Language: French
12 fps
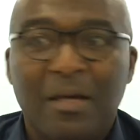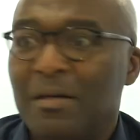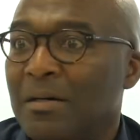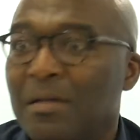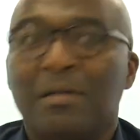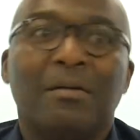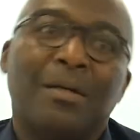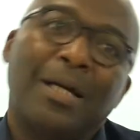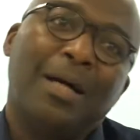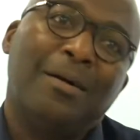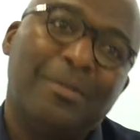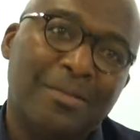Euh,
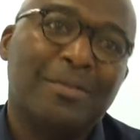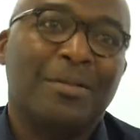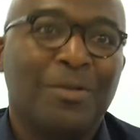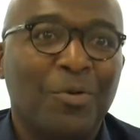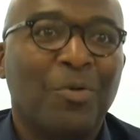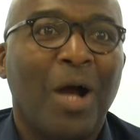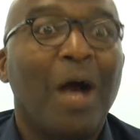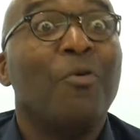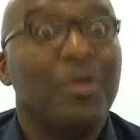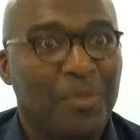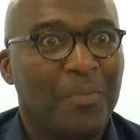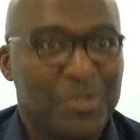ah
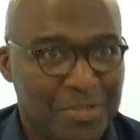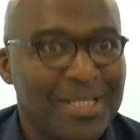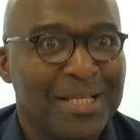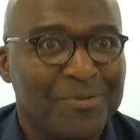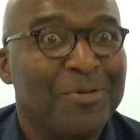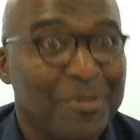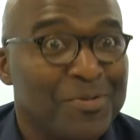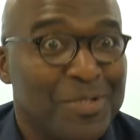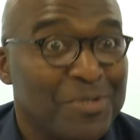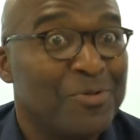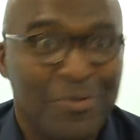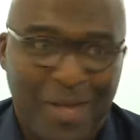oui, non, mais je sais, oui,
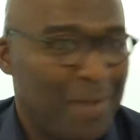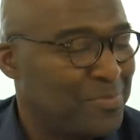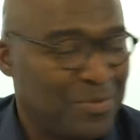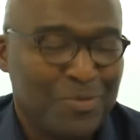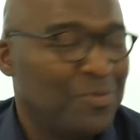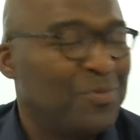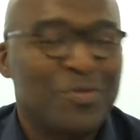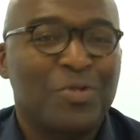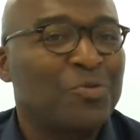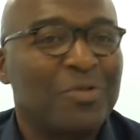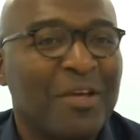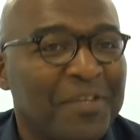je,
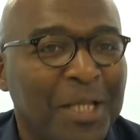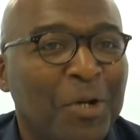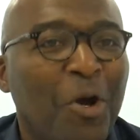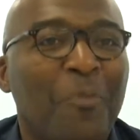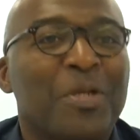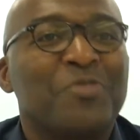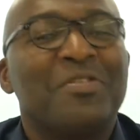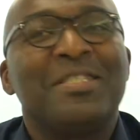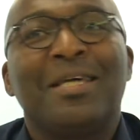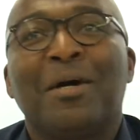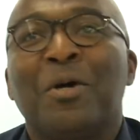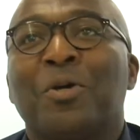suis tout à fait d'accord, mais je veux
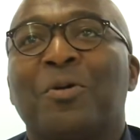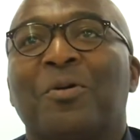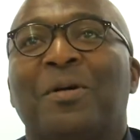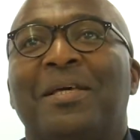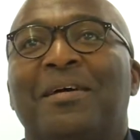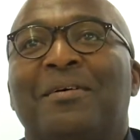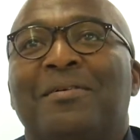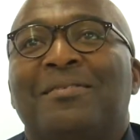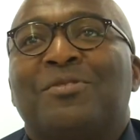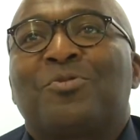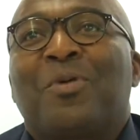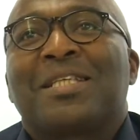dire qu'ils euh,
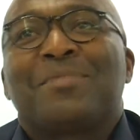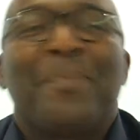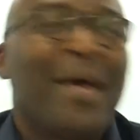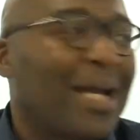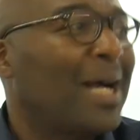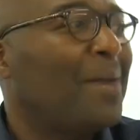sont experts